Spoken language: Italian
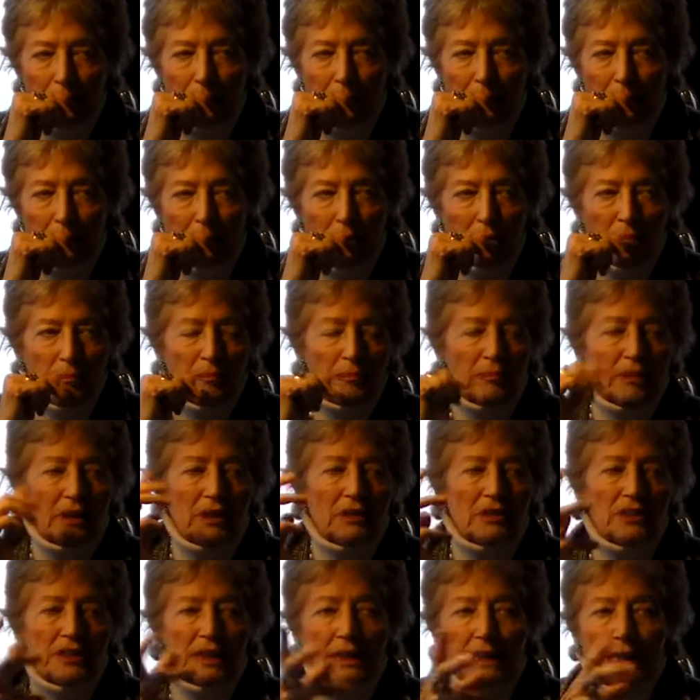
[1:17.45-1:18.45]
però
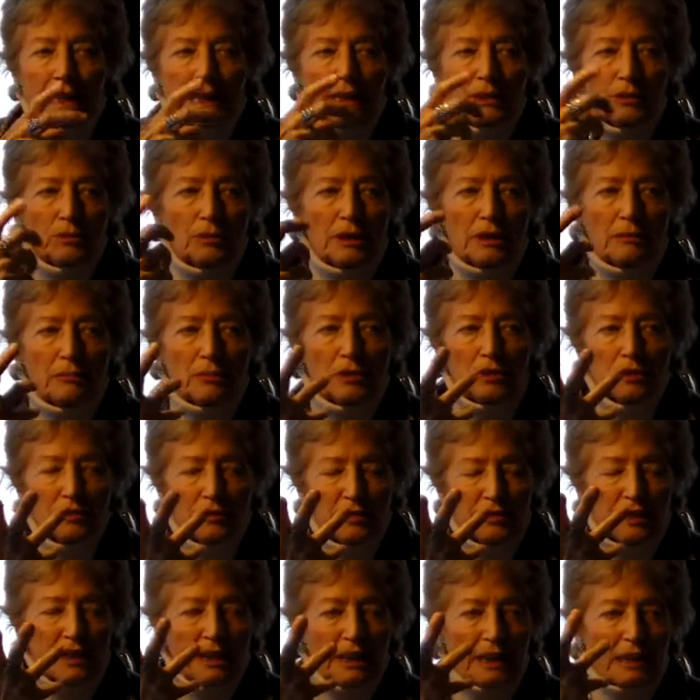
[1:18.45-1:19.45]
si è creata
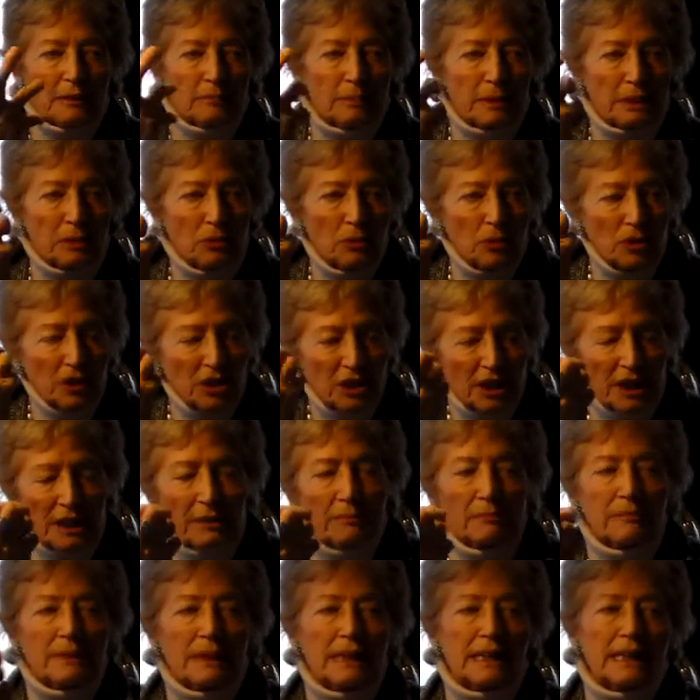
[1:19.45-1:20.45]
un'atmosfera per cui
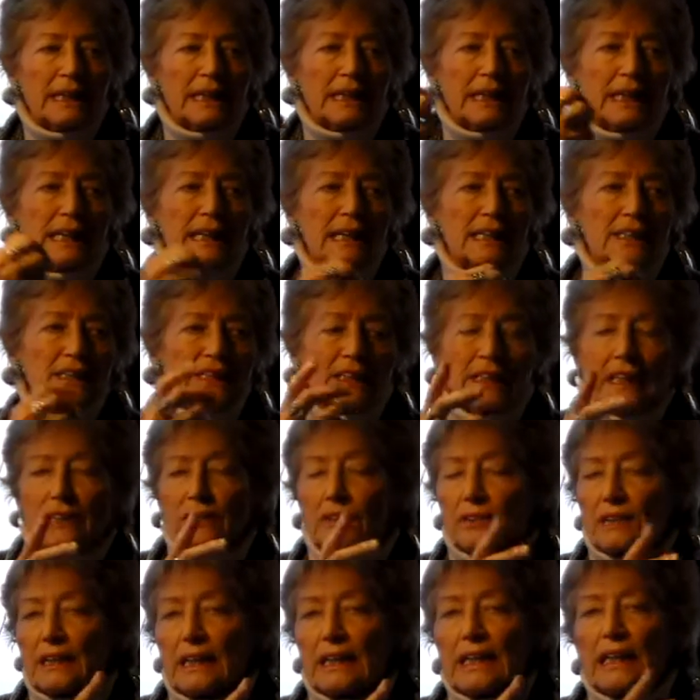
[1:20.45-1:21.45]
sembra che
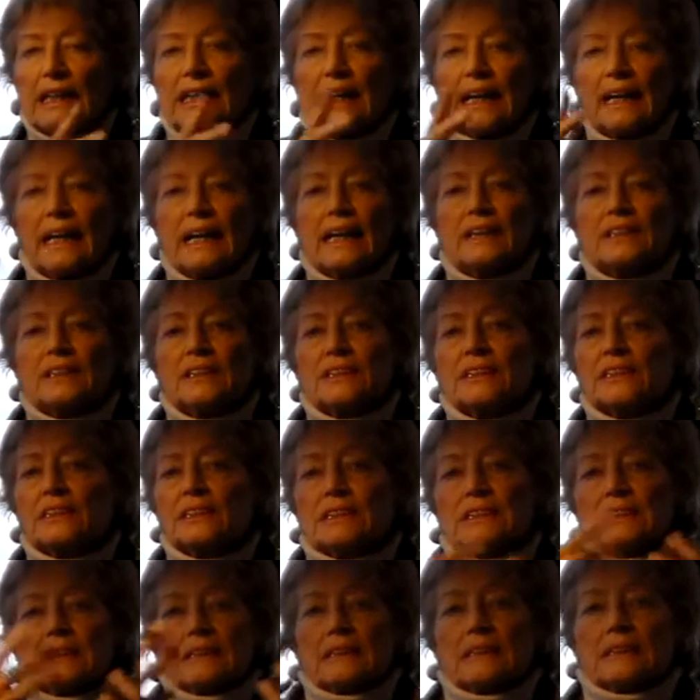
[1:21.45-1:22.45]
all'esterno della casa
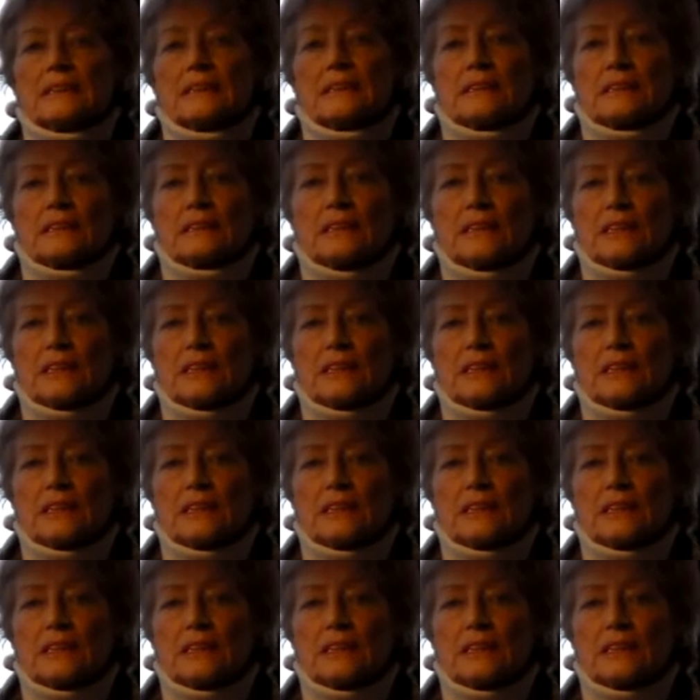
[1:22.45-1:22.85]
ci, eh,